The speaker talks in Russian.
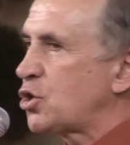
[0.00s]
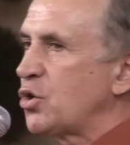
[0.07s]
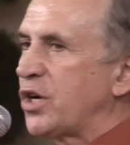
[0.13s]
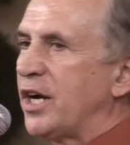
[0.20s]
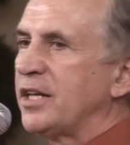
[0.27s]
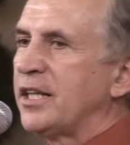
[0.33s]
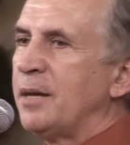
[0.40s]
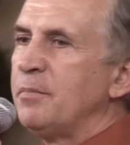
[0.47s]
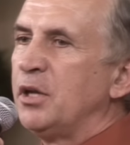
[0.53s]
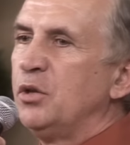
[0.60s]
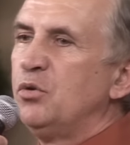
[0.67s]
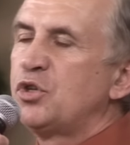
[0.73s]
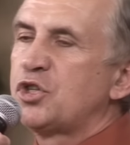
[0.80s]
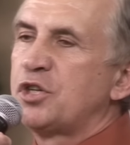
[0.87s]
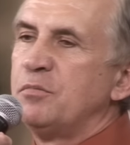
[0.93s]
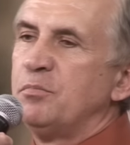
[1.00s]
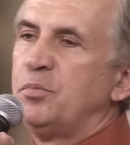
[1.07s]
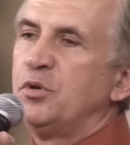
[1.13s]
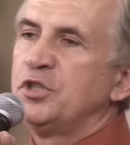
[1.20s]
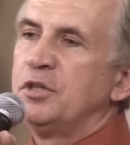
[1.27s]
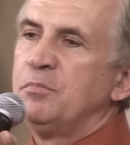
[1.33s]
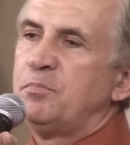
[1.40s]
когда мы лучшим
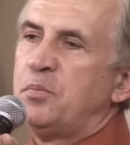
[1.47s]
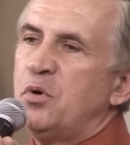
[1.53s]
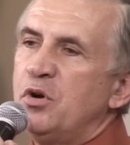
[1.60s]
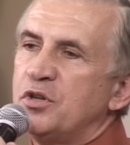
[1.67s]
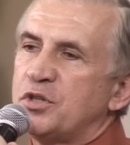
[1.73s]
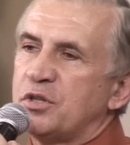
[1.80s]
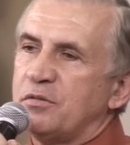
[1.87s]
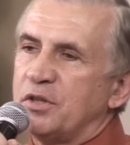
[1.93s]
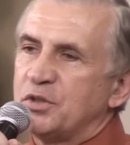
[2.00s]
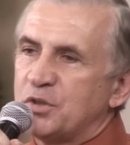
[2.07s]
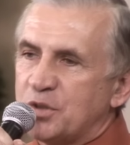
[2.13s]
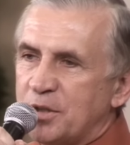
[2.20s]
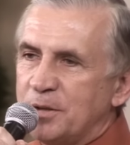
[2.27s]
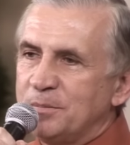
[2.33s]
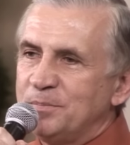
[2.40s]
будем пользоваться.